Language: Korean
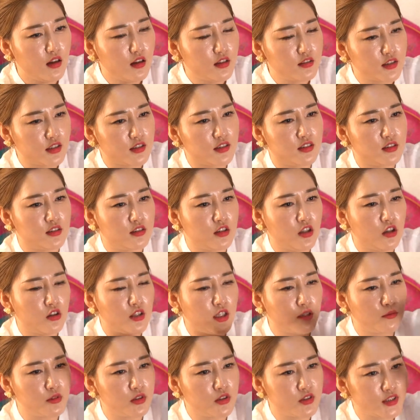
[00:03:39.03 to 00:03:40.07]
자식이
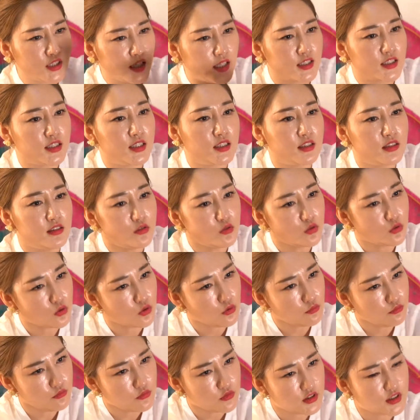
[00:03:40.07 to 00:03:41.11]
태어나면서 자식을
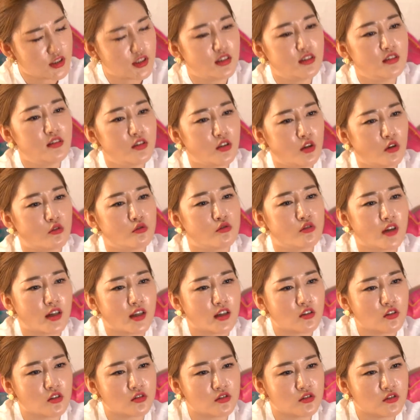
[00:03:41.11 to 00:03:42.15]
조금 치는 경우가
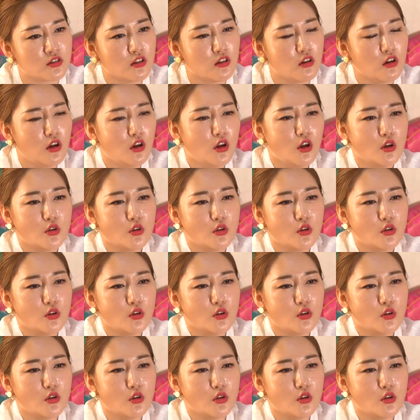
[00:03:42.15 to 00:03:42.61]
있거든요.